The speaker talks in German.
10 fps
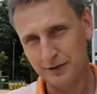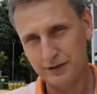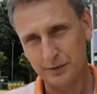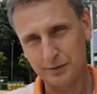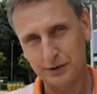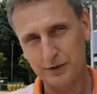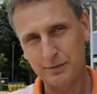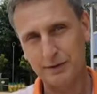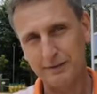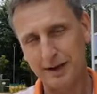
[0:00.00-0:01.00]
Das kommt
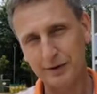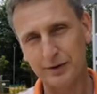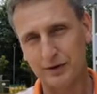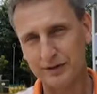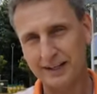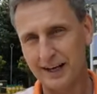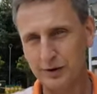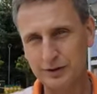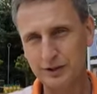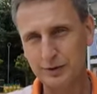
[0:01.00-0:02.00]
natürlich bei dem einen oder anderen
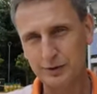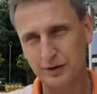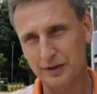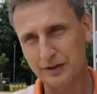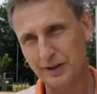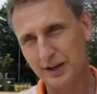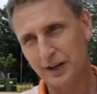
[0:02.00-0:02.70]
auch nicht gut an.